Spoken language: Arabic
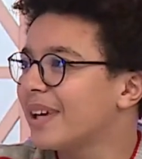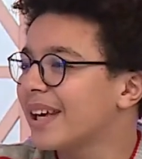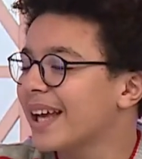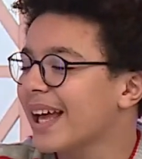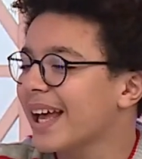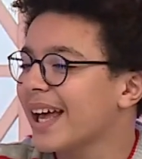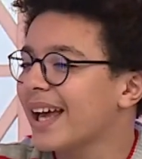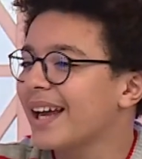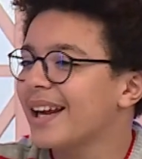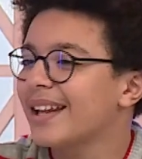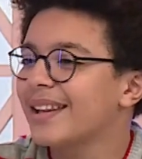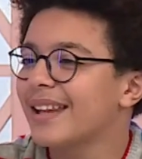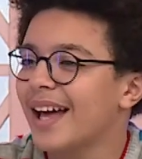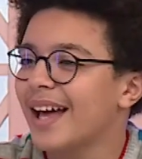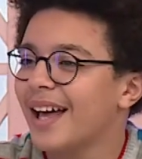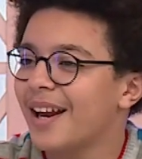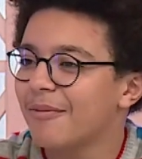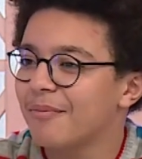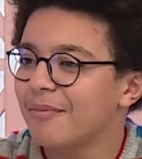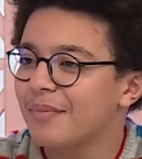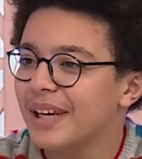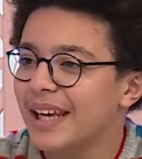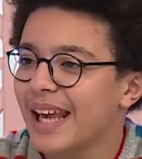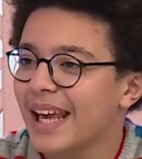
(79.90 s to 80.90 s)
بيك يا خالد
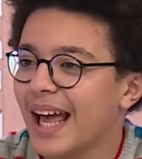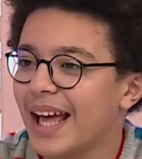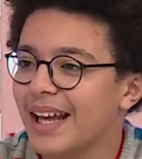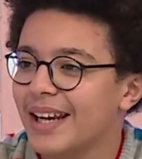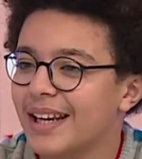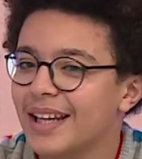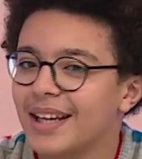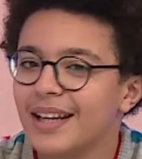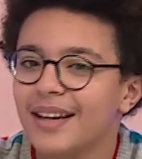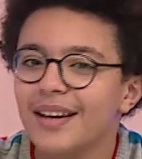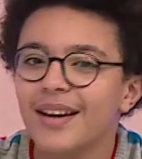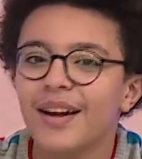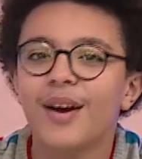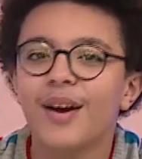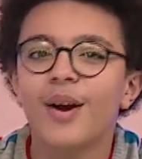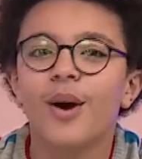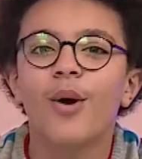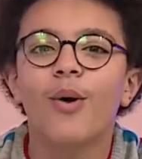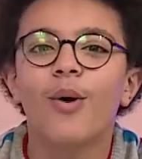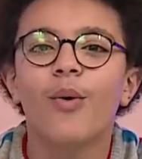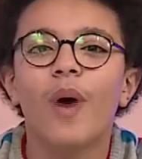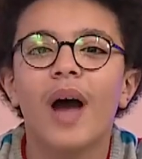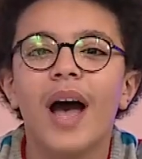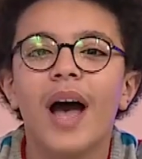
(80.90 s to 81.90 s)
اهلا بيك يا حنين
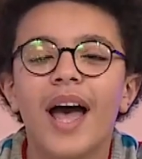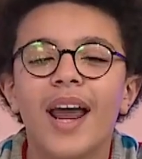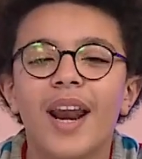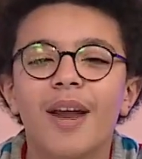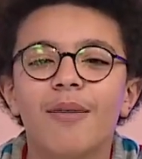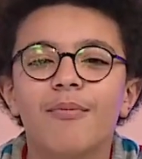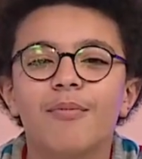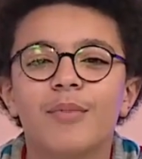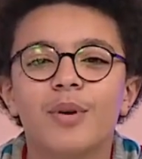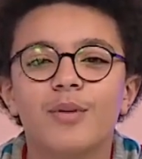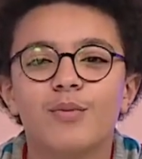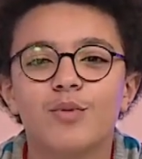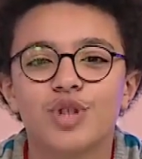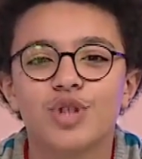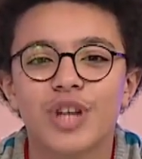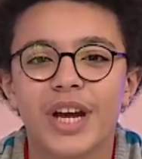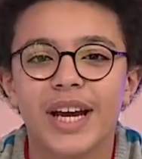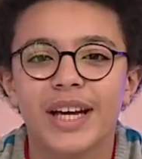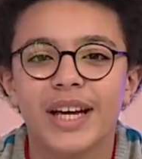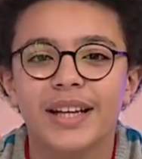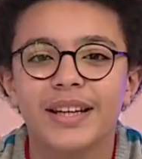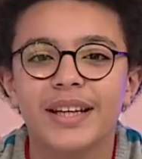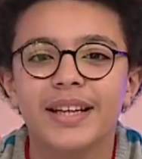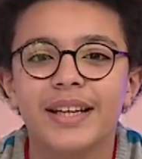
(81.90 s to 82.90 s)
واهلا
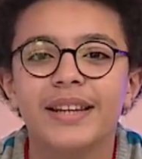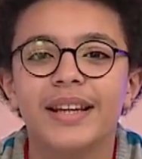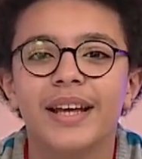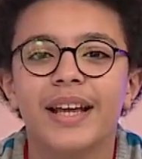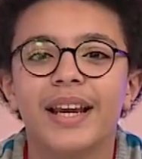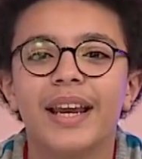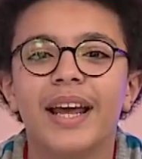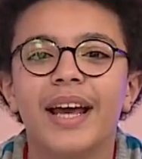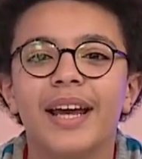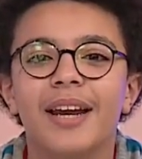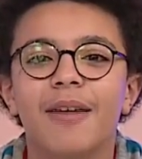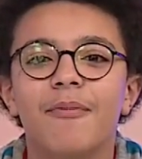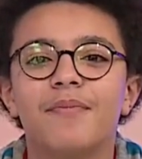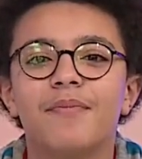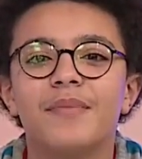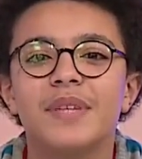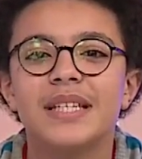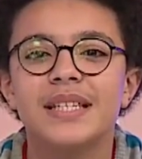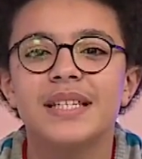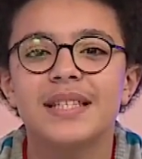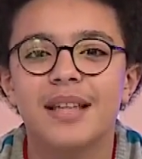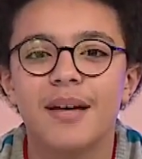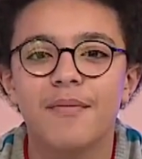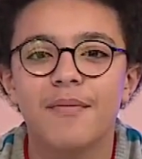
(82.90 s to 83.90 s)
بالمشاهدين اللي احنا
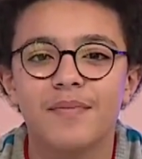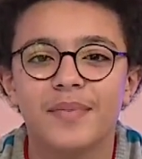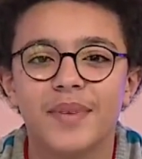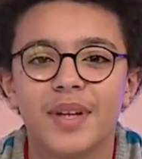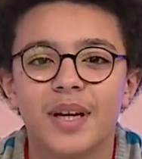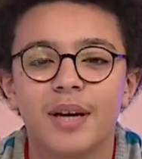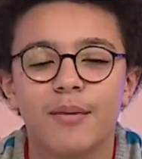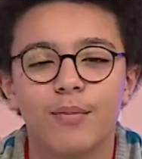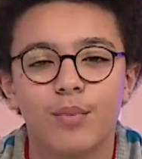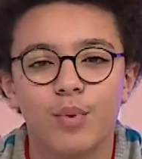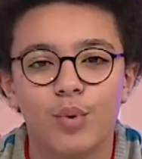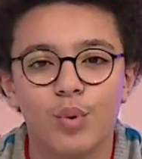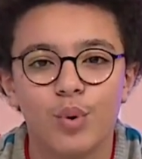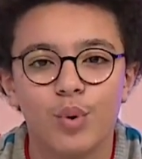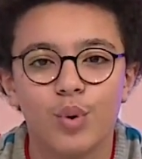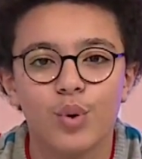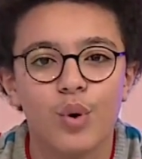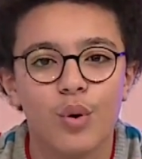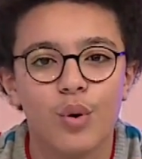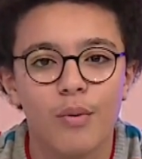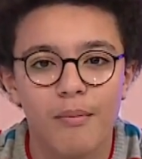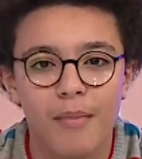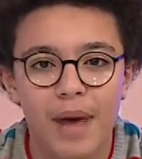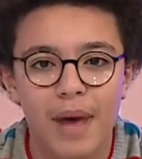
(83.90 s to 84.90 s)
بنستمتع
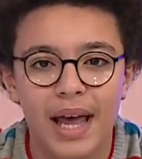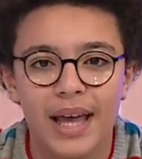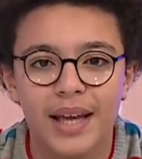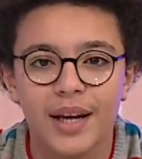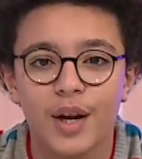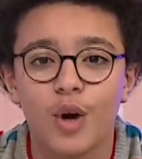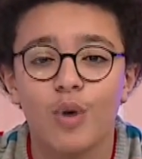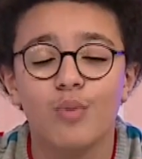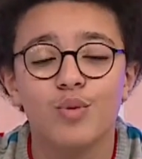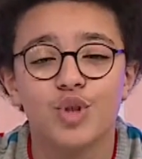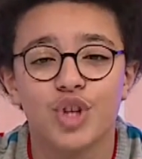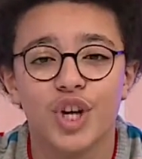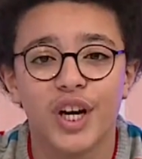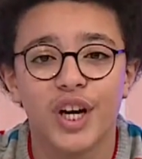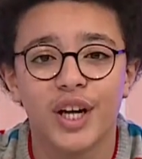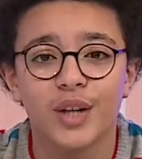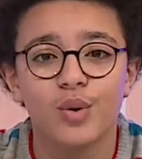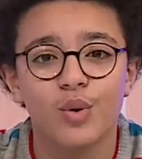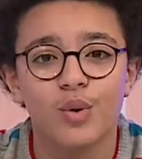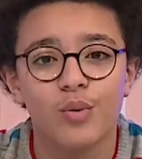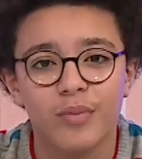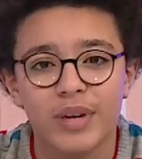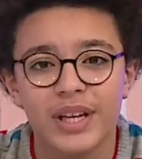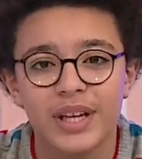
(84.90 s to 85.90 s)
بوجودهم معانا
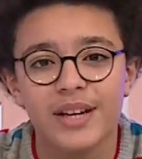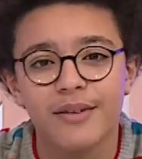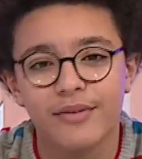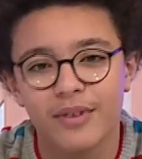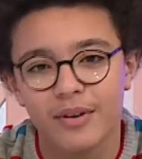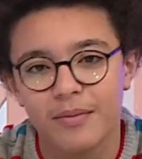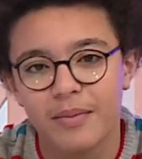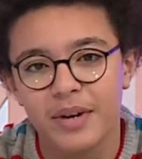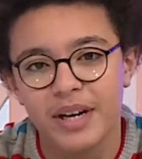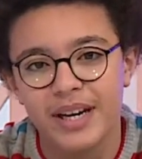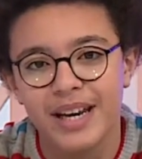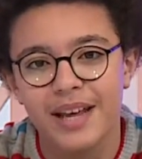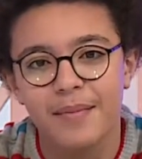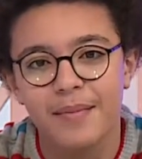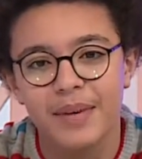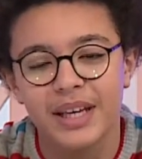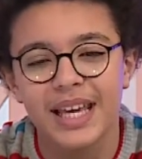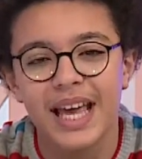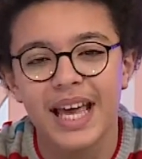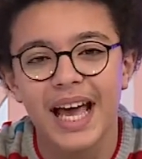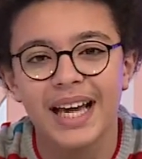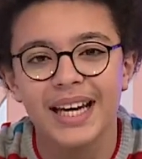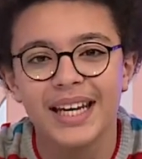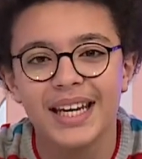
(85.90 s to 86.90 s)
ومشاركتهم لينا في
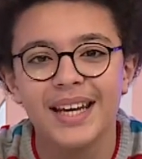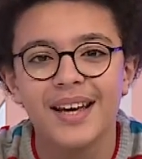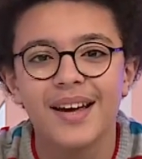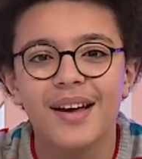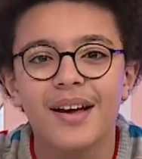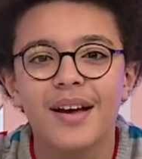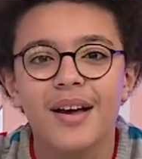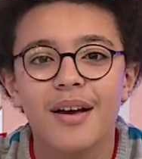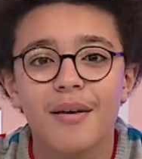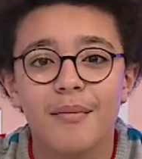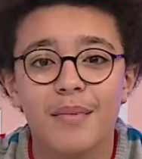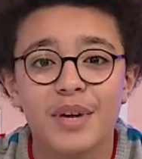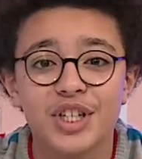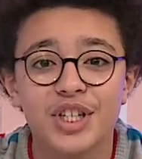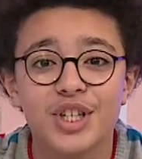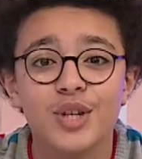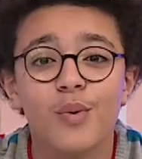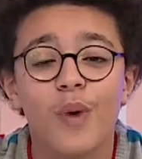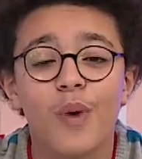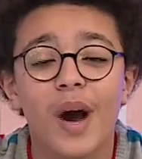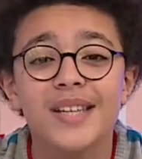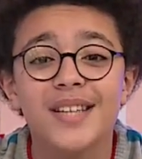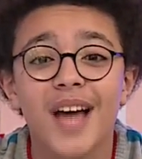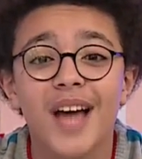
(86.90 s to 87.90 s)
البرنامج يعني
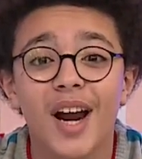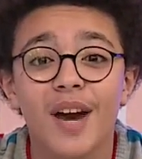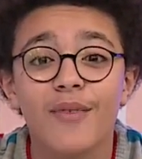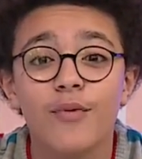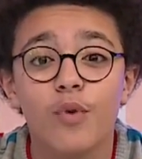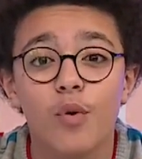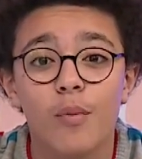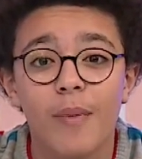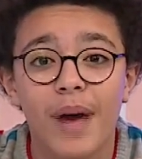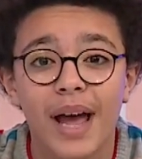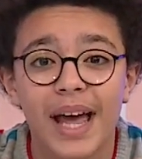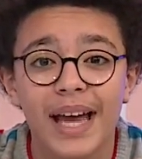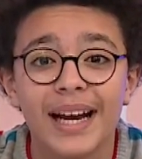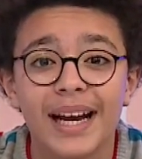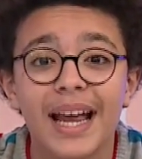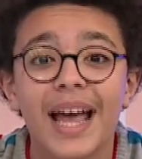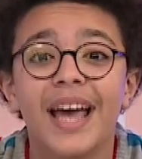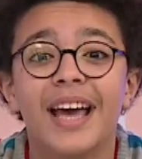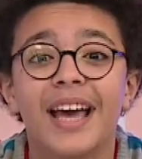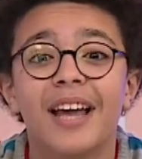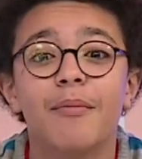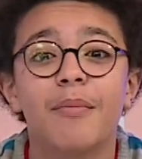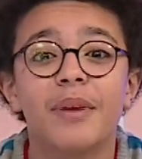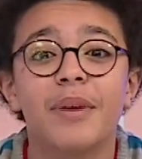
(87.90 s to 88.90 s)
ماشي وعايز اعرفكم
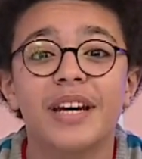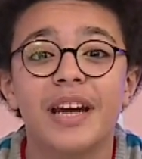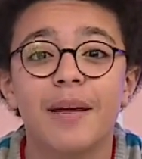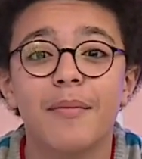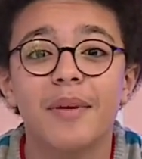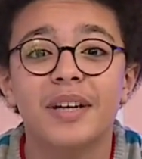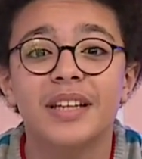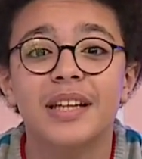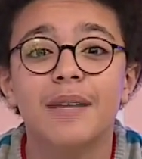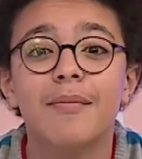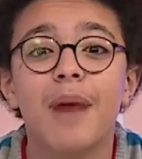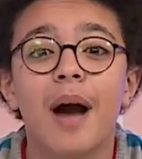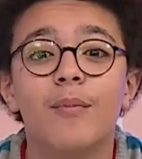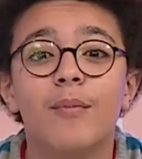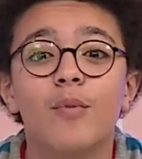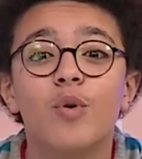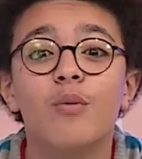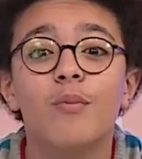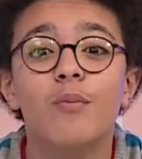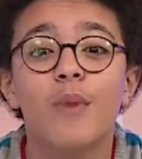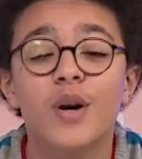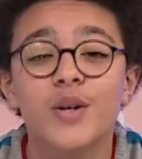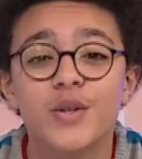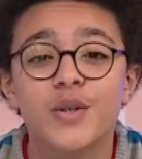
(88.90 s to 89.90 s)
حاجه البرنامج ده
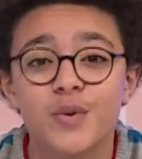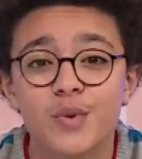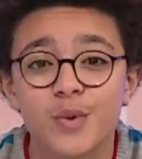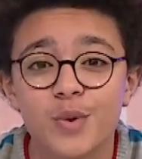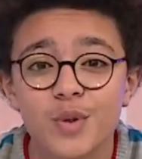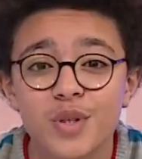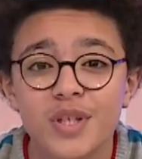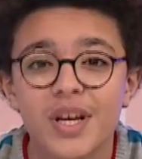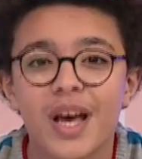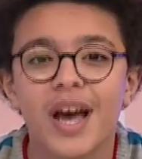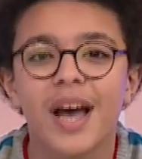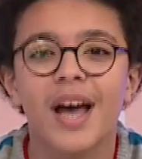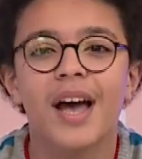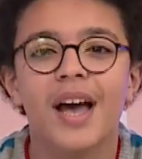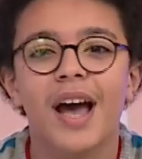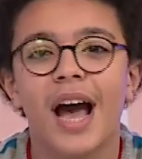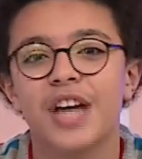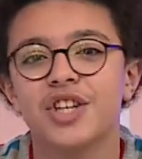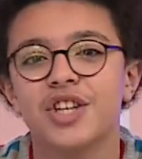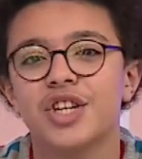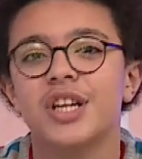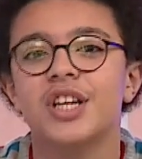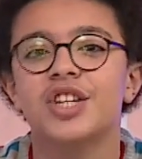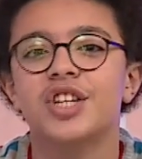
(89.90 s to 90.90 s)
معمول مخصوص
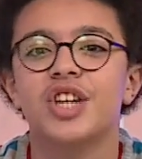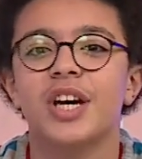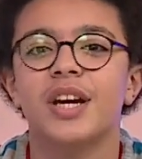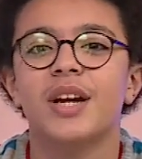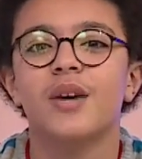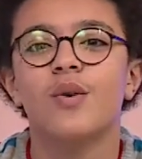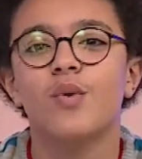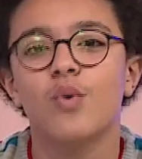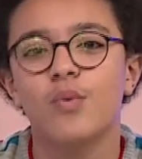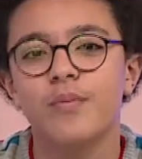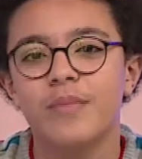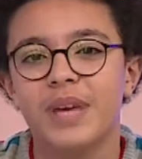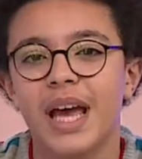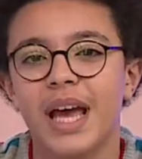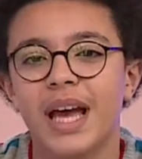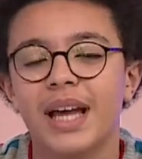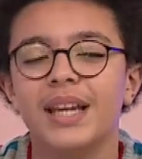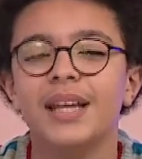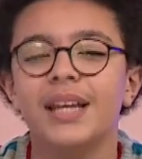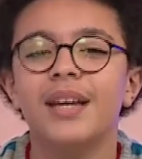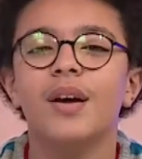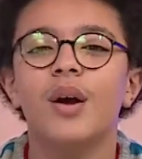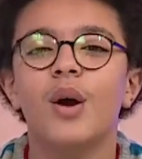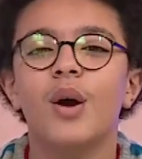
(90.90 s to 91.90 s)
عشان نشارككم
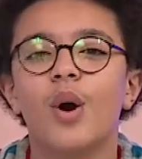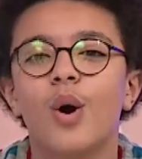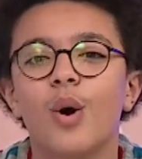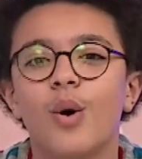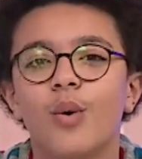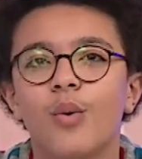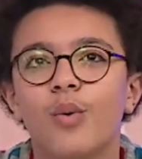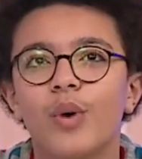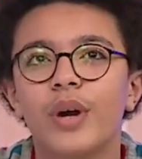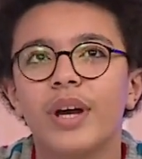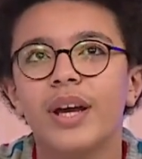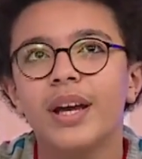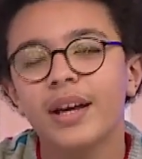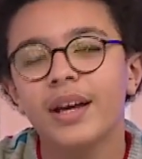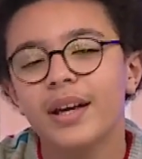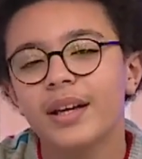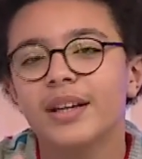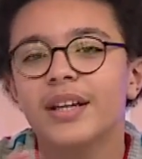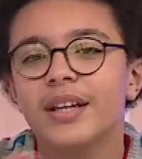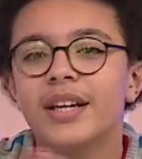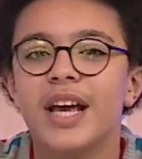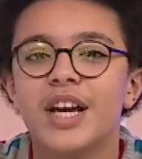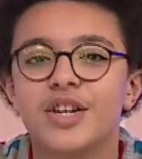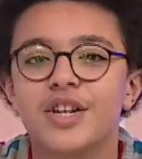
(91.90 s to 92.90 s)
يعني
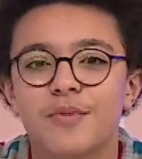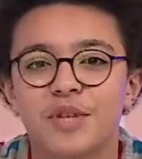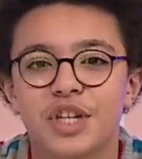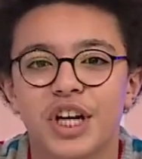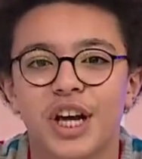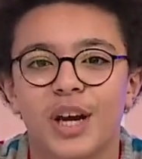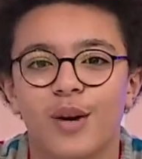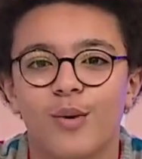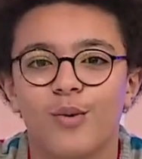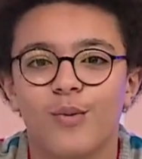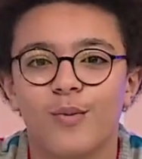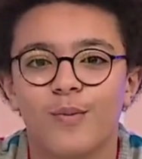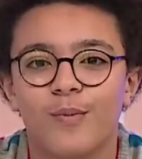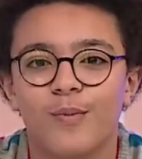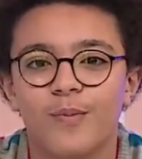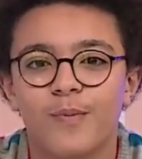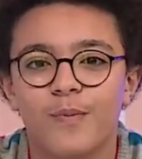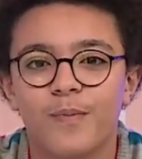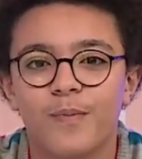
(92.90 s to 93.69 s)
ونناقش مشاكلكم